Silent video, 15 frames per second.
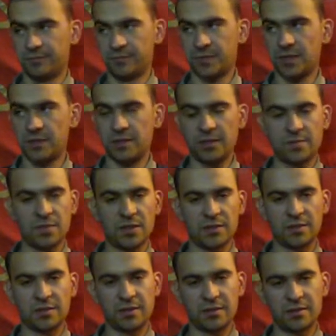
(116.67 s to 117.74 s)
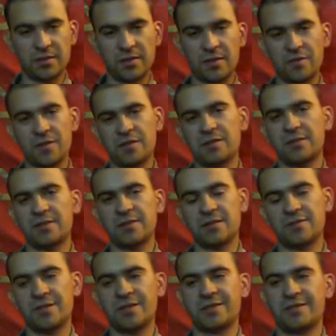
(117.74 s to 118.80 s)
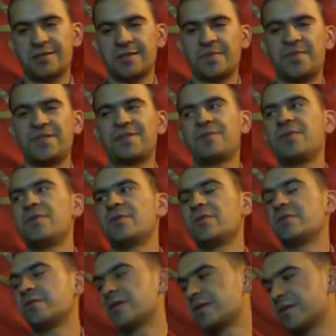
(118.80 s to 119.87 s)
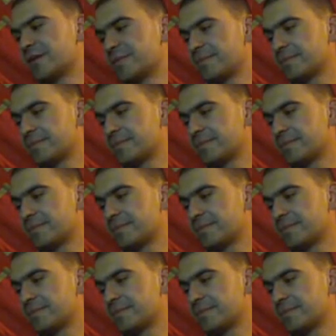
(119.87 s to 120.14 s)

Эти ребята так и норовят сорвать запись видео, ну ладно.